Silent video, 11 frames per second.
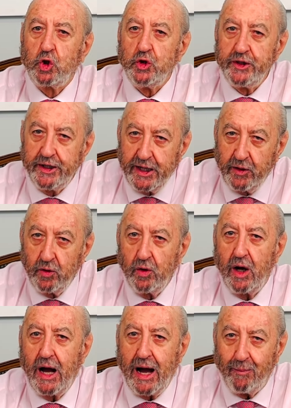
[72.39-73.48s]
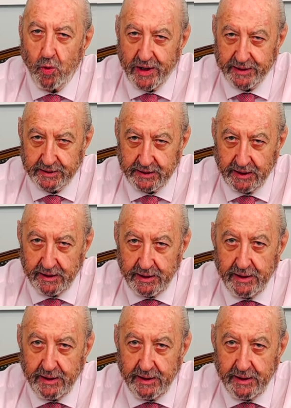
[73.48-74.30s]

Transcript: condenado a muerte.